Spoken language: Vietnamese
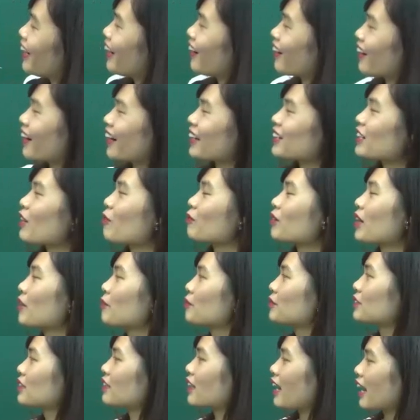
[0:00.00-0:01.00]
Ok, đồng
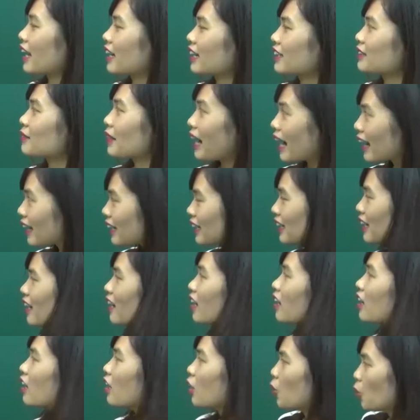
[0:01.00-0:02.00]
âm từ này, nhưng khác
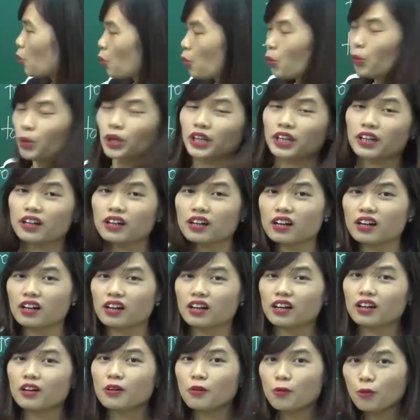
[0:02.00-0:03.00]
nghĩa. We're,
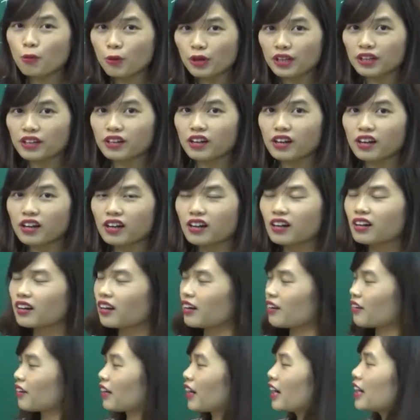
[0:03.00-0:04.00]
we're,
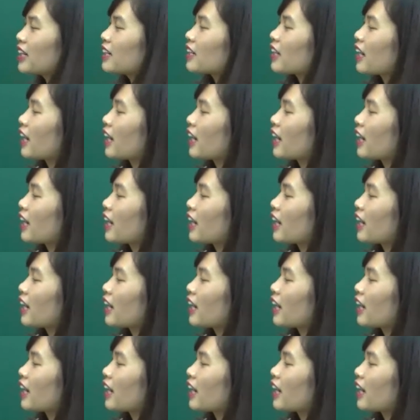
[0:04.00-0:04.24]
ok.